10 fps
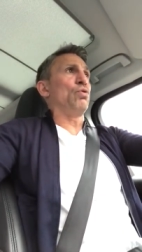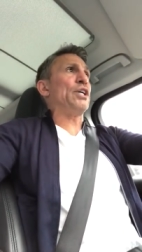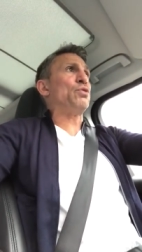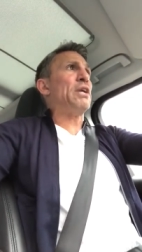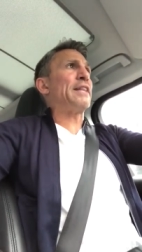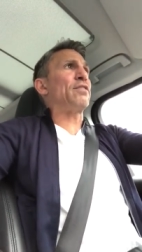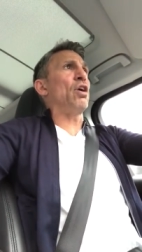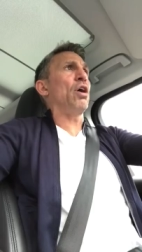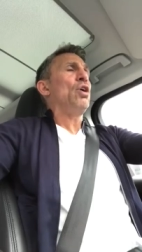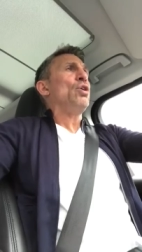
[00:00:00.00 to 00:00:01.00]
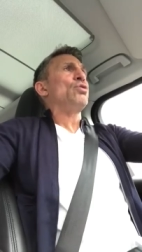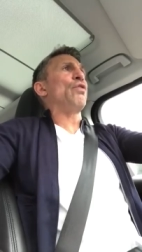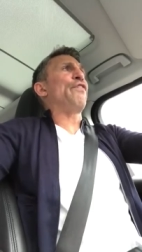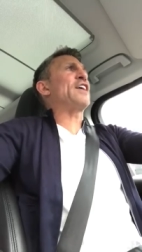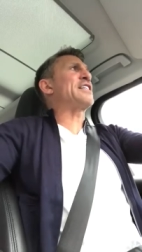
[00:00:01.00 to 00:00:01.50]
régulateurs
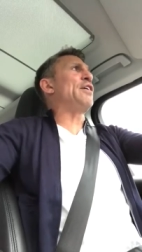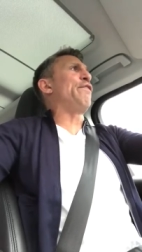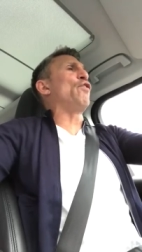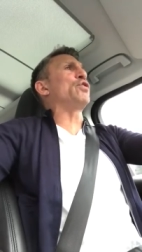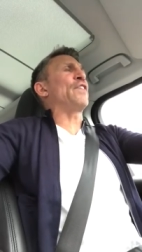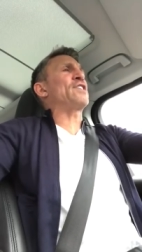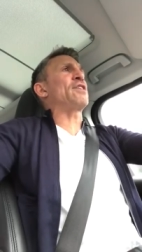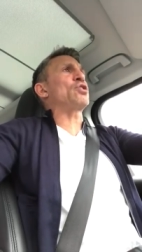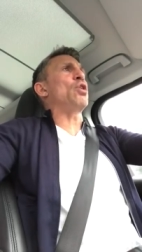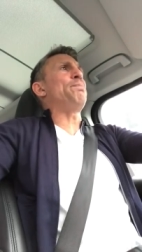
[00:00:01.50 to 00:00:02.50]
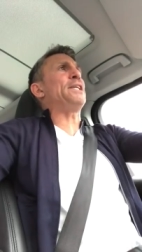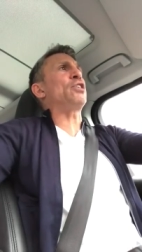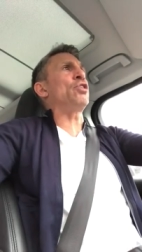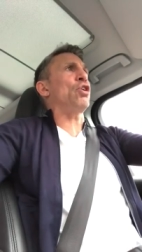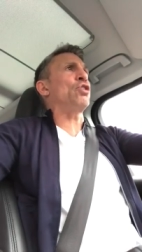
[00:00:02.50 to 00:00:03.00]
de faire ce qu'il faut de façon à ce que le
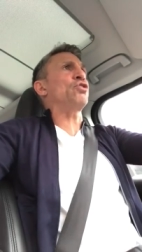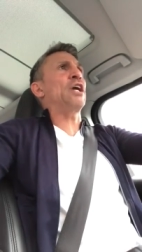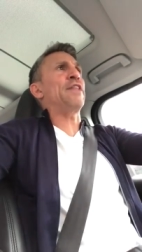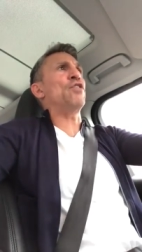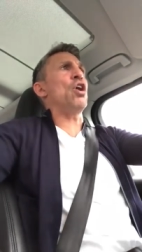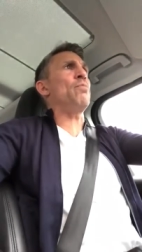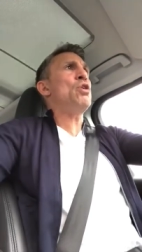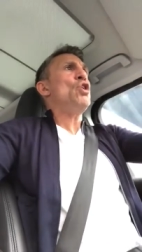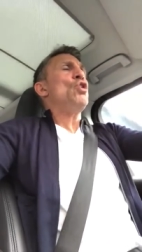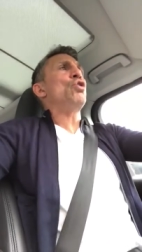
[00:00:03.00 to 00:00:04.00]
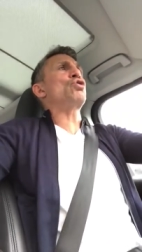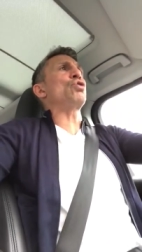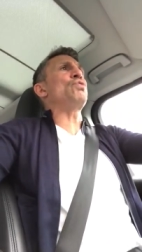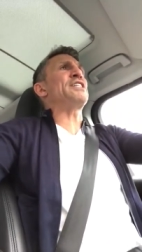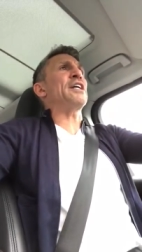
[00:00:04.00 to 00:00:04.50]
Bitcoin rentre dans la norme.
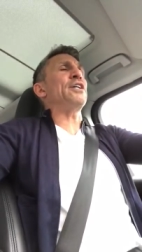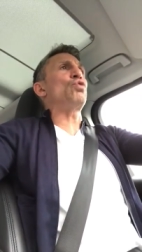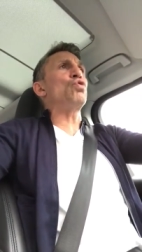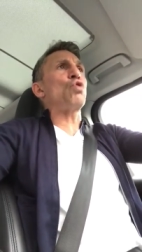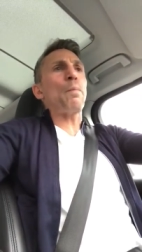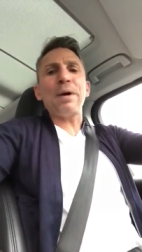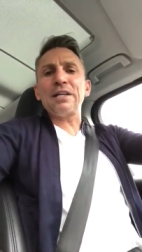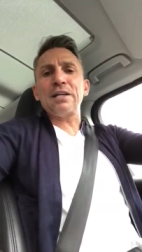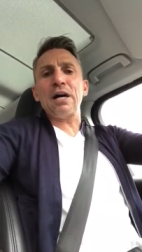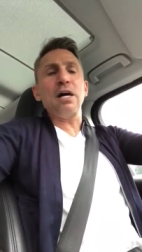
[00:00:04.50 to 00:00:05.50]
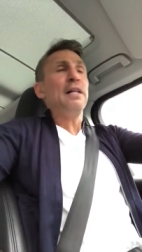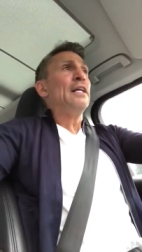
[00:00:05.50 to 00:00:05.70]
Aujourd'hui, ça n'est toujours pas le cas.